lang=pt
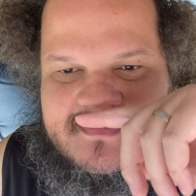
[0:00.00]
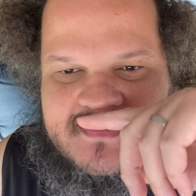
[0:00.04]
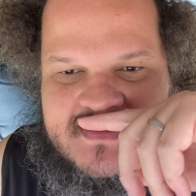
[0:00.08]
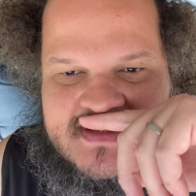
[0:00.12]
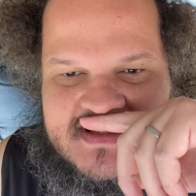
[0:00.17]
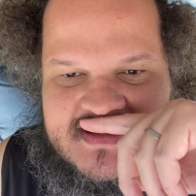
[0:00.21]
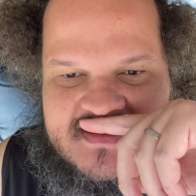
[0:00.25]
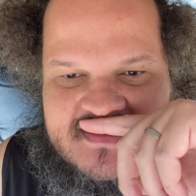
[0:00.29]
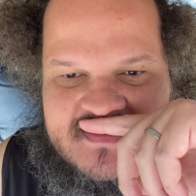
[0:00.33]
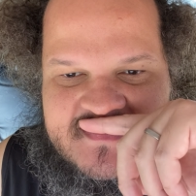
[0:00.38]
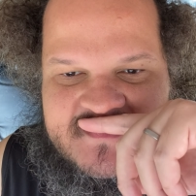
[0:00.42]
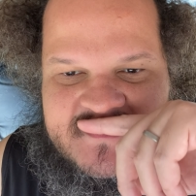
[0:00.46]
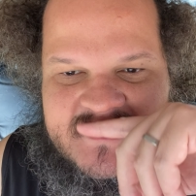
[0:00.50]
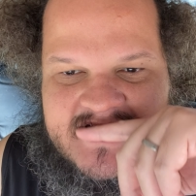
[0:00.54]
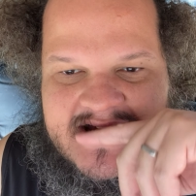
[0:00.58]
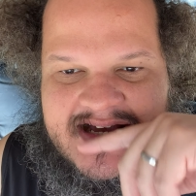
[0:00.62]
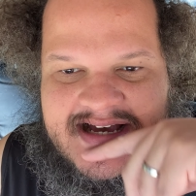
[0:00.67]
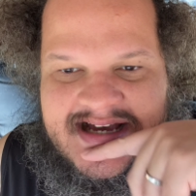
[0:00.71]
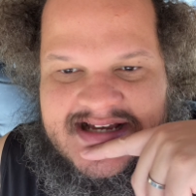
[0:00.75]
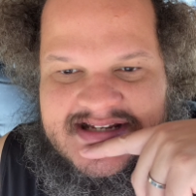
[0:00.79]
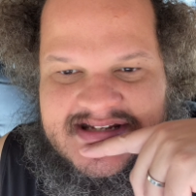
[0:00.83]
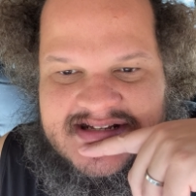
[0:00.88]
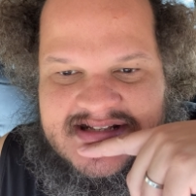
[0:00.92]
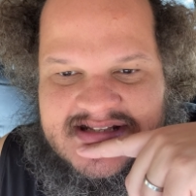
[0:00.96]
pode ser uma
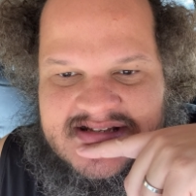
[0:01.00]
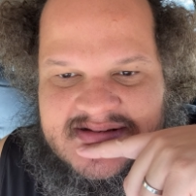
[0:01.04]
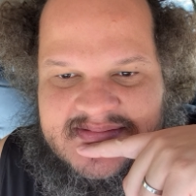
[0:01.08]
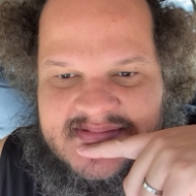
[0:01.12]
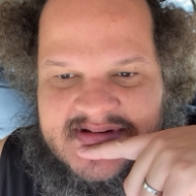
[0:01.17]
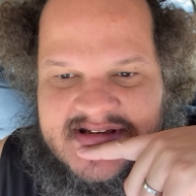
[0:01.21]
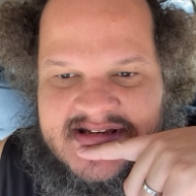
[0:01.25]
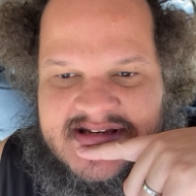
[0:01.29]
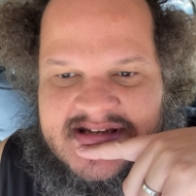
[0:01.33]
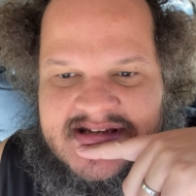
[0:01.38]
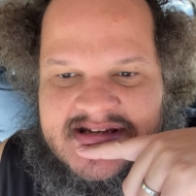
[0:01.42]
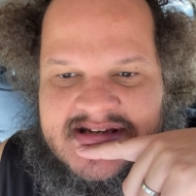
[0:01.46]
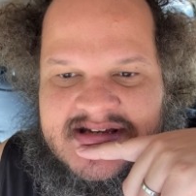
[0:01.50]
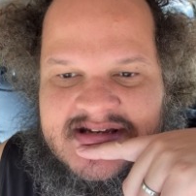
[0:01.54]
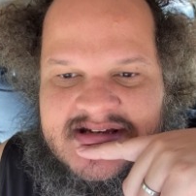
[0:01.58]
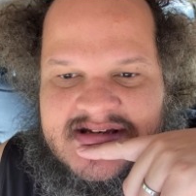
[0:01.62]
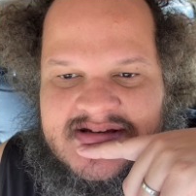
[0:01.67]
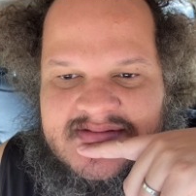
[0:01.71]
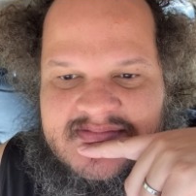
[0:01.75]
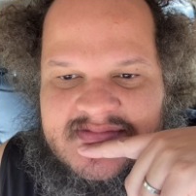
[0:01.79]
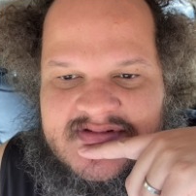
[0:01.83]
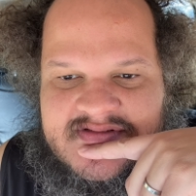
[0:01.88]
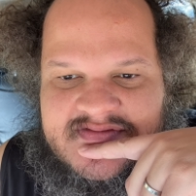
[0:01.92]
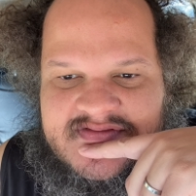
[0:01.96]
viagem também,
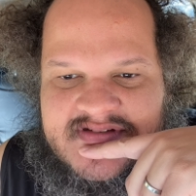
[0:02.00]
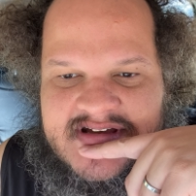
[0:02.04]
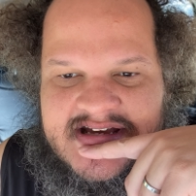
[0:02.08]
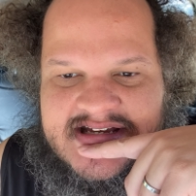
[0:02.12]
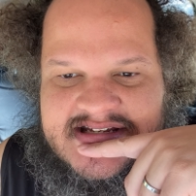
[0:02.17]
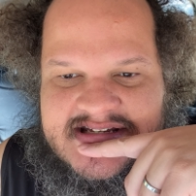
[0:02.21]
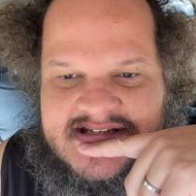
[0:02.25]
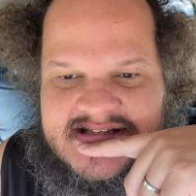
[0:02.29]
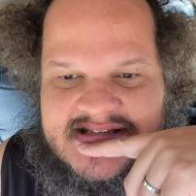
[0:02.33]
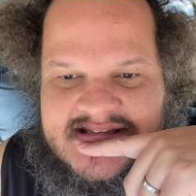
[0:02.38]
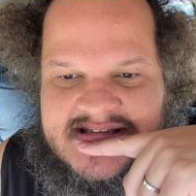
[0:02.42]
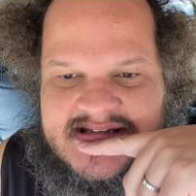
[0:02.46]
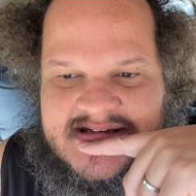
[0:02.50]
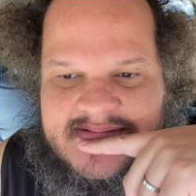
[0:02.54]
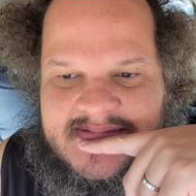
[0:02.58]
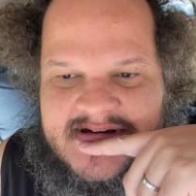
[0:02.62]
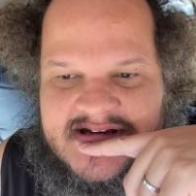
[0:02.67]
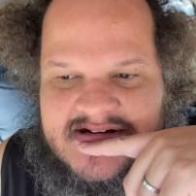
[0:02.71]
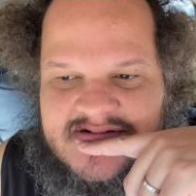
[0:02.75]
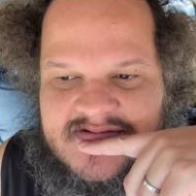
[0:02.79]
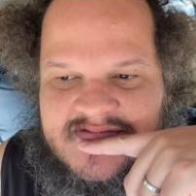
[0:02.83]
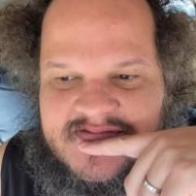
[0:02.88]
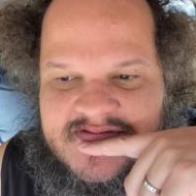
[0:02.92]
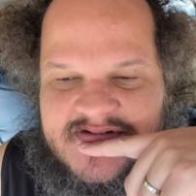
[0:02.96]
uma viagemzinha
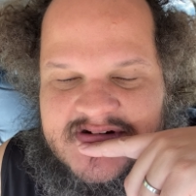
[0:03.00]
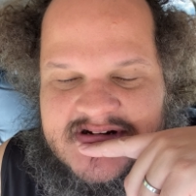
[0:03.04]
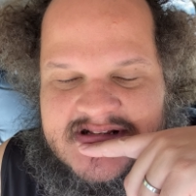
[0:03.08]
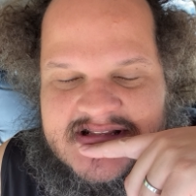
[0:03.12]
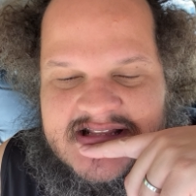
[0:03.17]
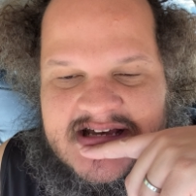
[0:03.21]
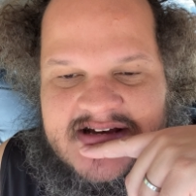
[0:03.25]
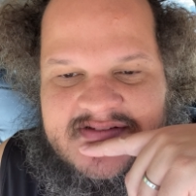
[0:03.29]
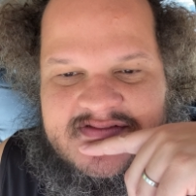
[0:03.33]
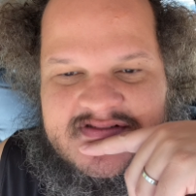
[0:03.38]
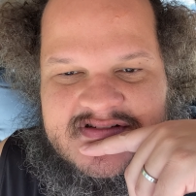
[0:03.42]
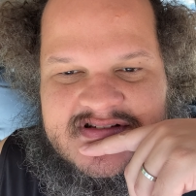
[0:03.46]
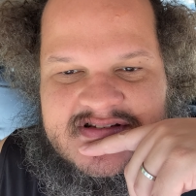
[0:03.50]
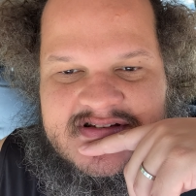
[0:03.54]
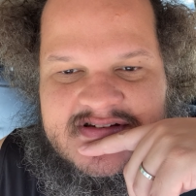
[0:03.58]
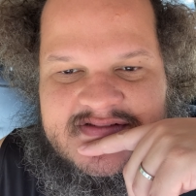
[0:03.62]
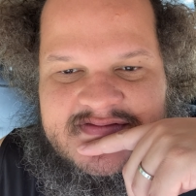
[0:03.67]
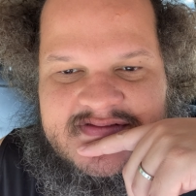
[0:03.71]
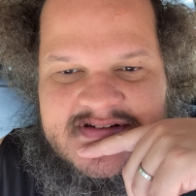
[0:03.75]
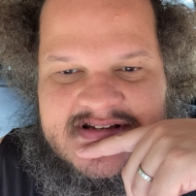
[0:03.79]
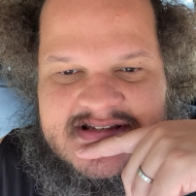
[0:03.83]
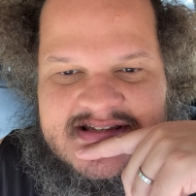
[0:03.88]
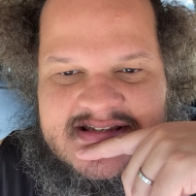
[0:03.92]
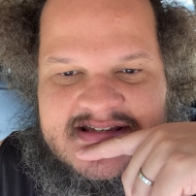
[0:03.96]
mais confortável que você vai
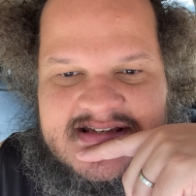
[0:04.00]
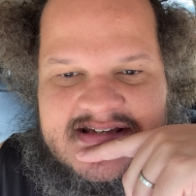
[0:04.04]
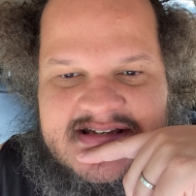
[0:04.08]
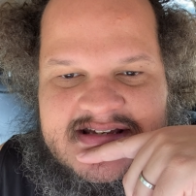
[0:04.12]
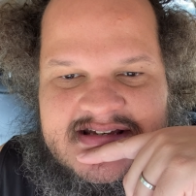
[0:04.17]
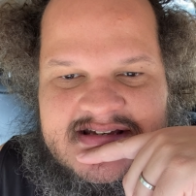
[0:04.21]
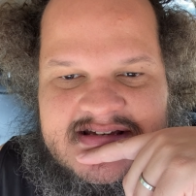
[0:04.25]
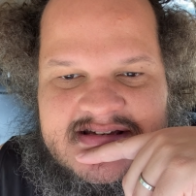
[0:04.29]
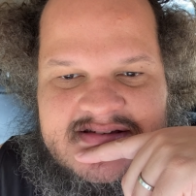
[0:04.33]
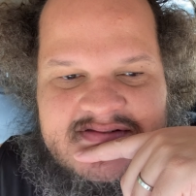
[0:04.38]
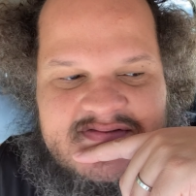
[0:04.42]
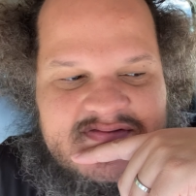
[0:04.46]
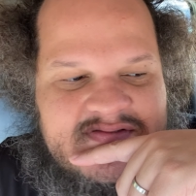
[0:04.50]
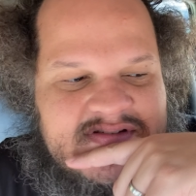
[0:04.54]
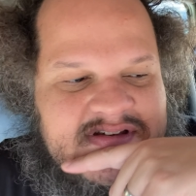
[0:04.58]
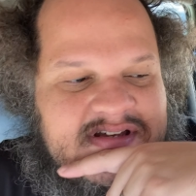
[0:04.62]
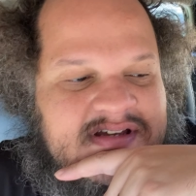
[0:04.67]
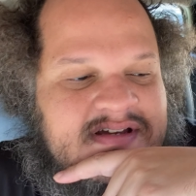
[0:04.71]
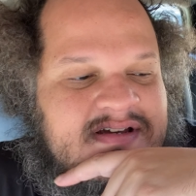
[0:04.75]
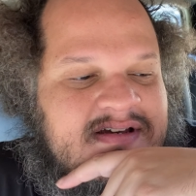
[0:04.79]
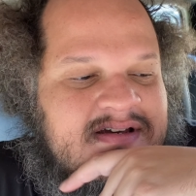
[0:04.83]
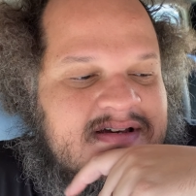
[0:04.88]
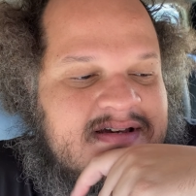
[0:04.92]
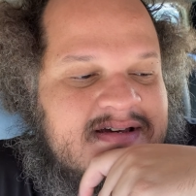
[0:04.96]
fazer,
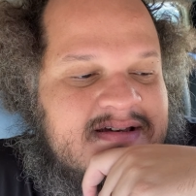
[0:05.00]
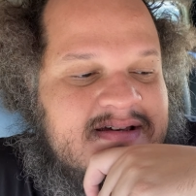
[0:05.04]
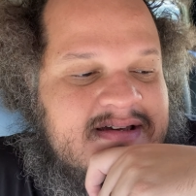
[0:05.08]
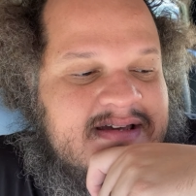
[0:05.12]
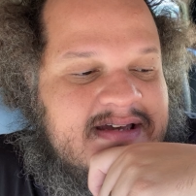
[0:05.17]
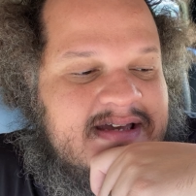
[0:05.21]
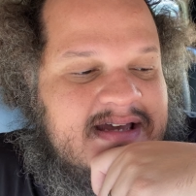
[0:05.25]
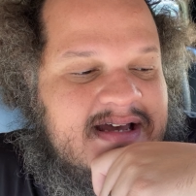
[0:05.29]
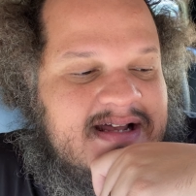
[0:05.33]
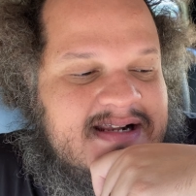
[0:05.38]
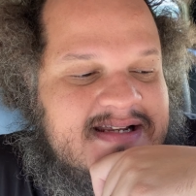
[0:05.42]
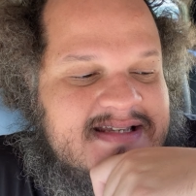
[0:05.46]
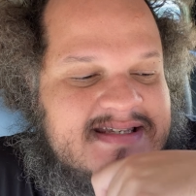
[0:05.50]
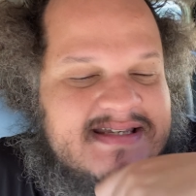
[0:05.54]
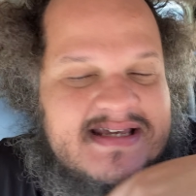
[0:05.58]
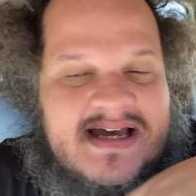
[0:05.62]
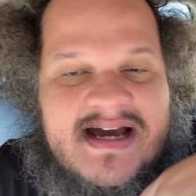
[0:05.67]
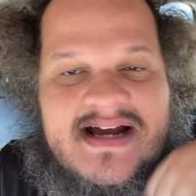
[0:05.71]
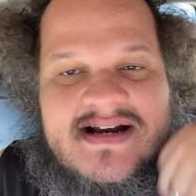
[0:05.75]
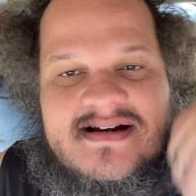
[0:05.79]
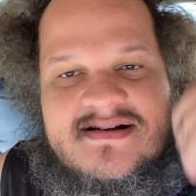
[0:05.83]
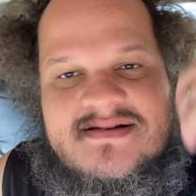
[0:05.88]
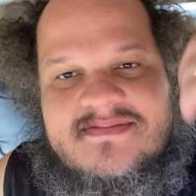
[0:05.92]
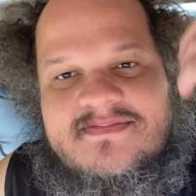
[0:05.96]
enfim,
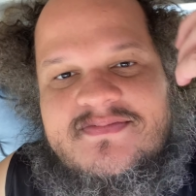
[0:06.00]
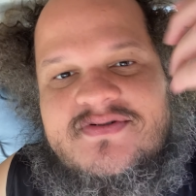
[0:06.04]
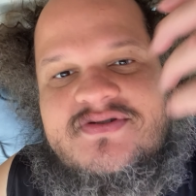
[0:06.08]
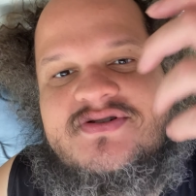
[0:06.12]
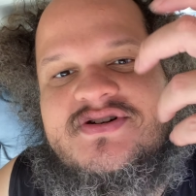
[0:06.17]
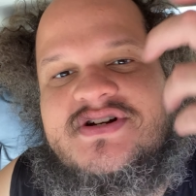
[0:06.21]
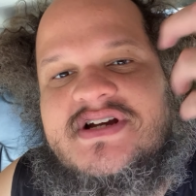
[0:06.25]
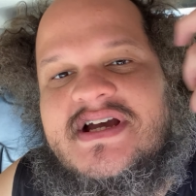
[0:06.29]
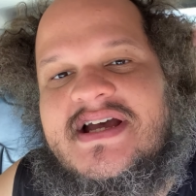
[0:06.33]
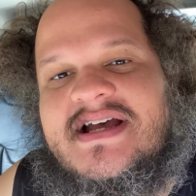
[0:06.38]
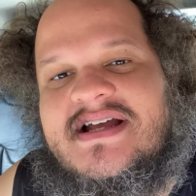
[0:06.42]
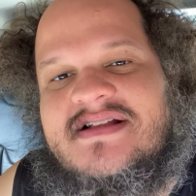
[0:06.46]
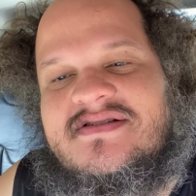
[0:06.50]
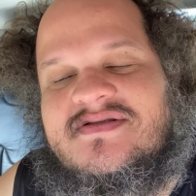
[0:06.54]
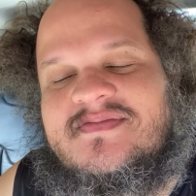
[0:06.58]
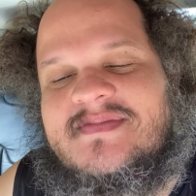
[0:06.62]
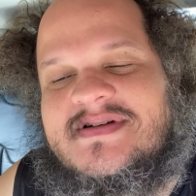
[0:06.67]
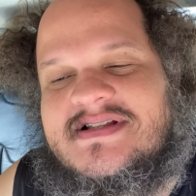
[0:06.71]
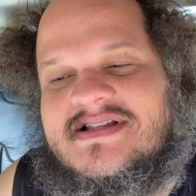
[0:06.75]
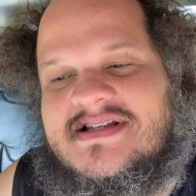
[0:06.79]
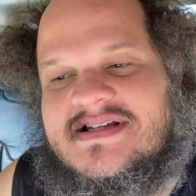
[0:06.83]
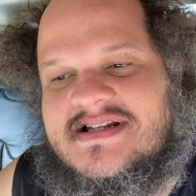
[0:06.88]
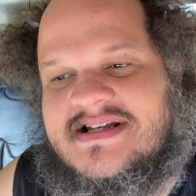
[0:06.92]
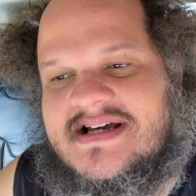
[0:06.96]
realizar projetos,
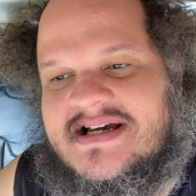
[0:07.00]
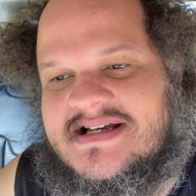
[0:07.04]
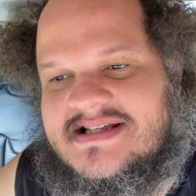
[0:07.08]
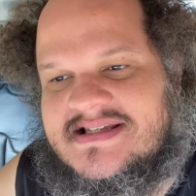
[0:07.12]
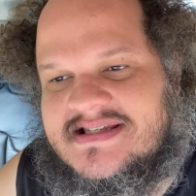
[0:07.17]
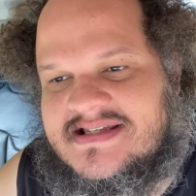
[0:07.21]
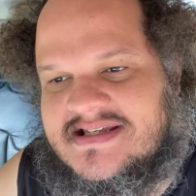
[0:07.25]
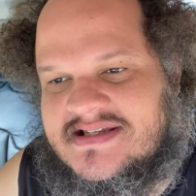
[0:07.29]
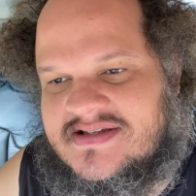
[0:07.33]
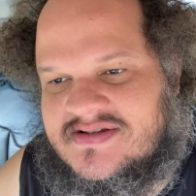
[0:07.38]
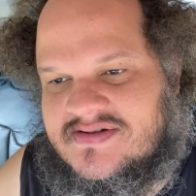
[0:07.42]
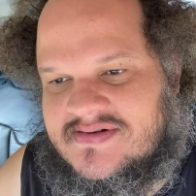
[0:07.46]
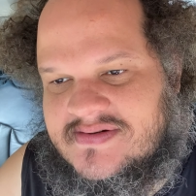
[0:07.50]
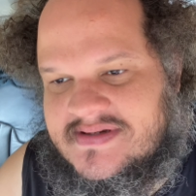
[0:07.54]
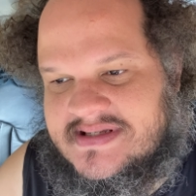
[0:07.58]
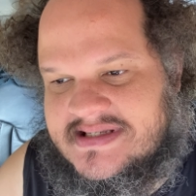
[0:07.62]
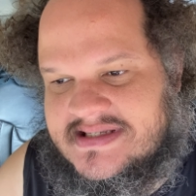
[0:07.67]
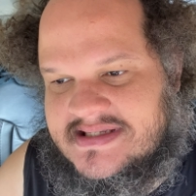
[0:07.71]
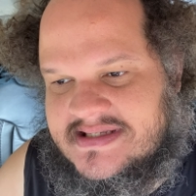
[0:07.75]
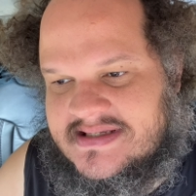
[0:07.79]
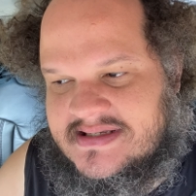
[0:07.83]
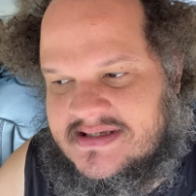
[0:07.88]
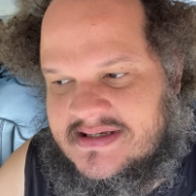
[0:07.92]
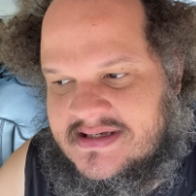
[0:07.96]
materiais, essas
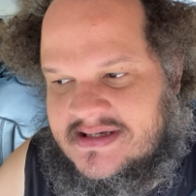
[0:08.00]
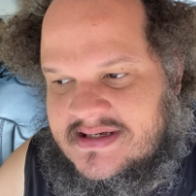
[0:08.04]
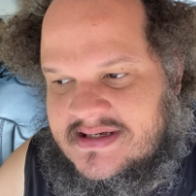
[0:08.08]
coisas.